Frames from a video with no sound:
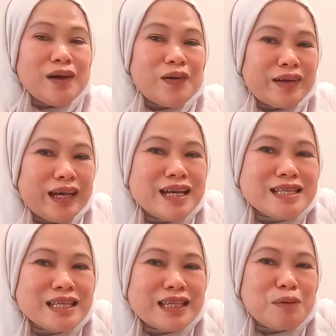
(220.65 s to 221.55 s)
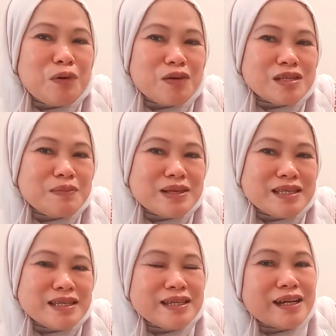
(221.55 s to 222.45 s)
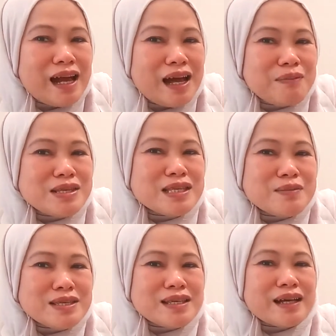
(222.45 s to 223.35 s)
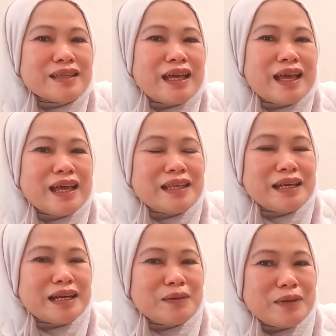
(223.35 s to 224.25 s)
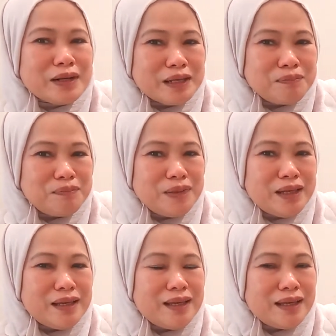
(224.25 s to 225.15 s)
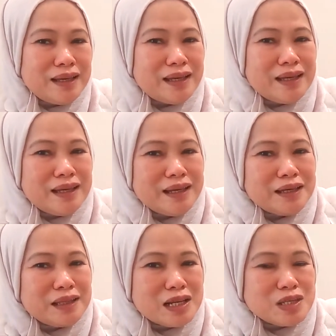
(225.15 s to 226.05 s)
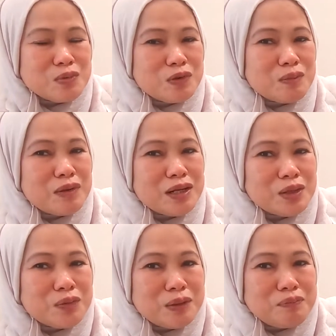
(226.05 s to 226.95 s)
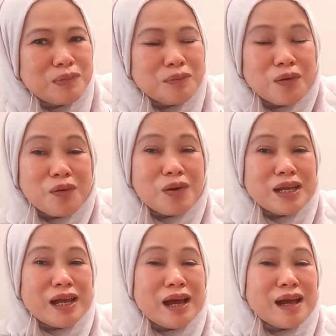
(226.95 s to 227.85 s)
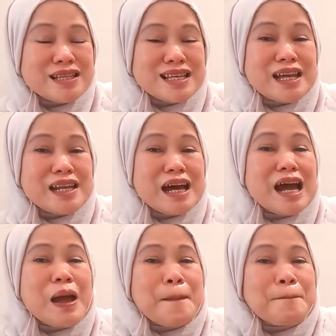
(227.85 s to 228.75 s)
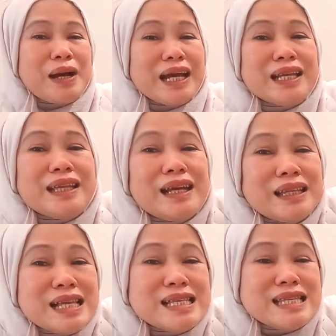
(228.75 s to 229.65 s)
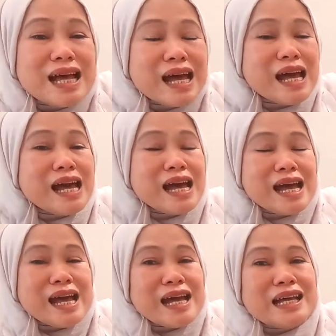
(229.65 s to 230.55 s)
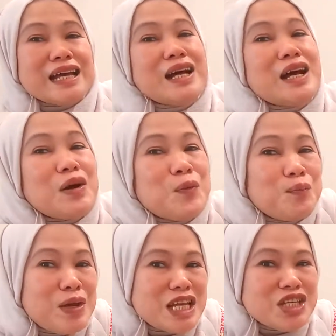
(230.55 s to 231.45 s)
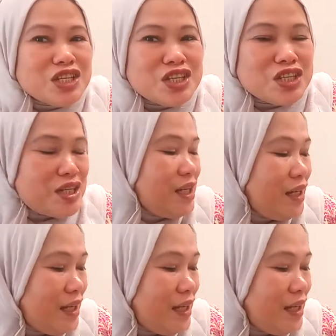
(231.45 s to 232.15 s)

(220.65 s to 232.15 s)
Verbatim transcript: Okay, sindan mo ako sa messenger ha. Miss na miss na kita eh. Hindi ka naman nag-FB. Inalis mo naman na yung FB mo. Kaya sana makita kita sa messenger.